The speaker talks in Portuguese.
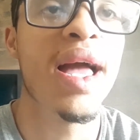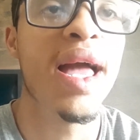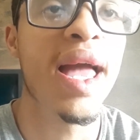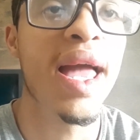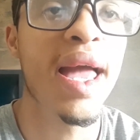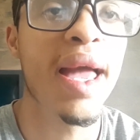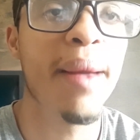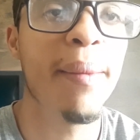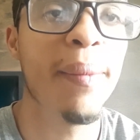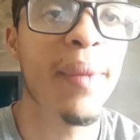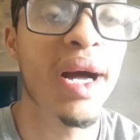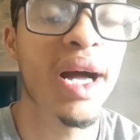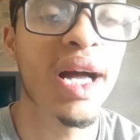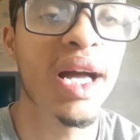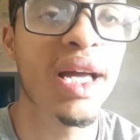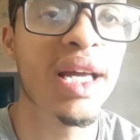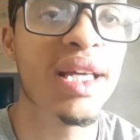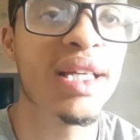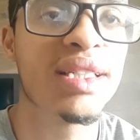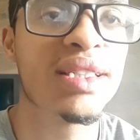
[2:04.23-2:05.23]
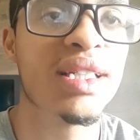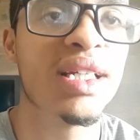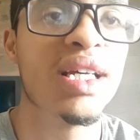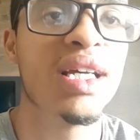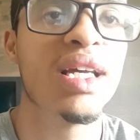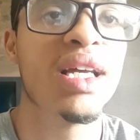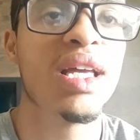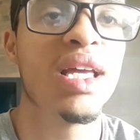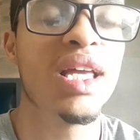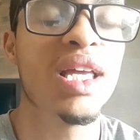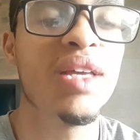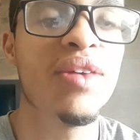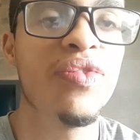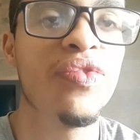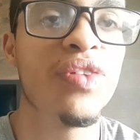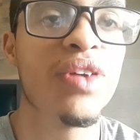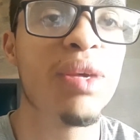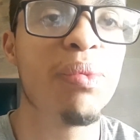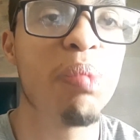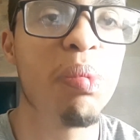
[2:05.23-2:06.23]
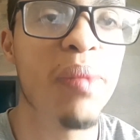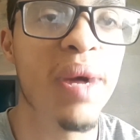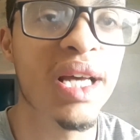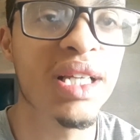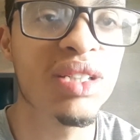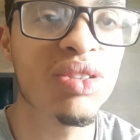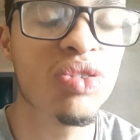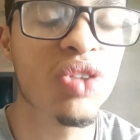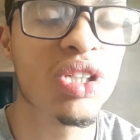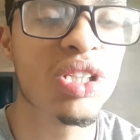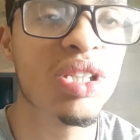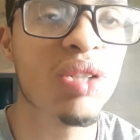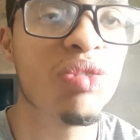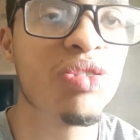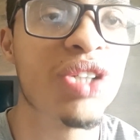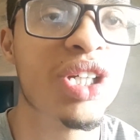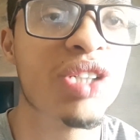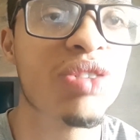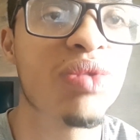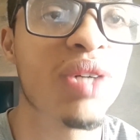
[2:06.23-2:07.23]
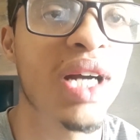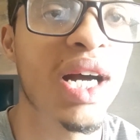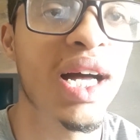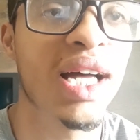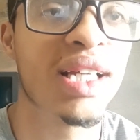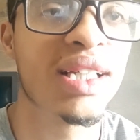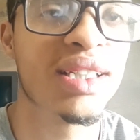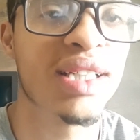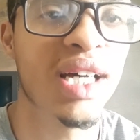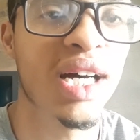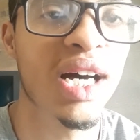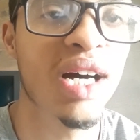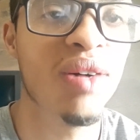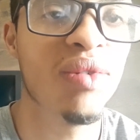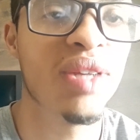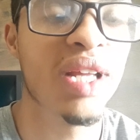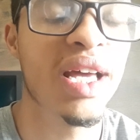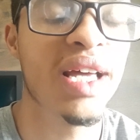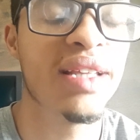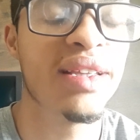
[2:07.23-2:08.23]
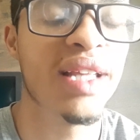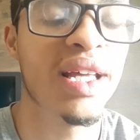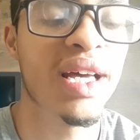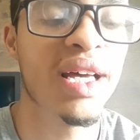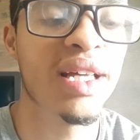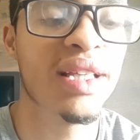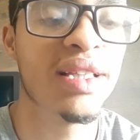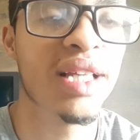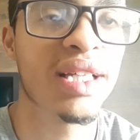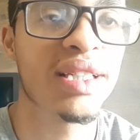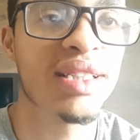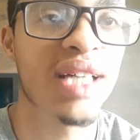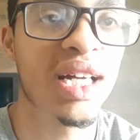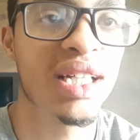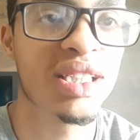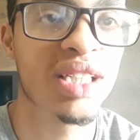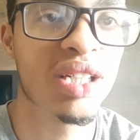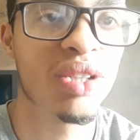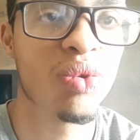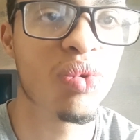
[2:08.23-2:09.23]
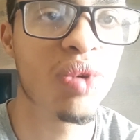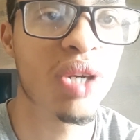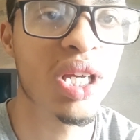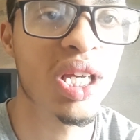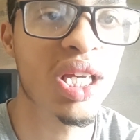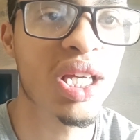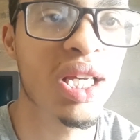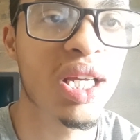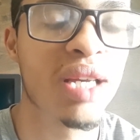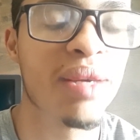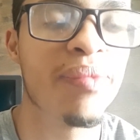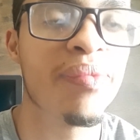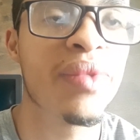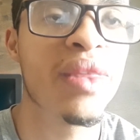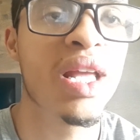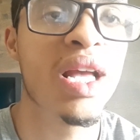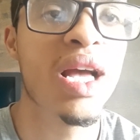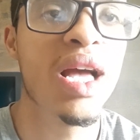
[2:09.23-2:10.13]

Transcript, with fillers: É, mas, enfim, por mais que vocês não sejam um casal, né, né, nessa arte aí do King,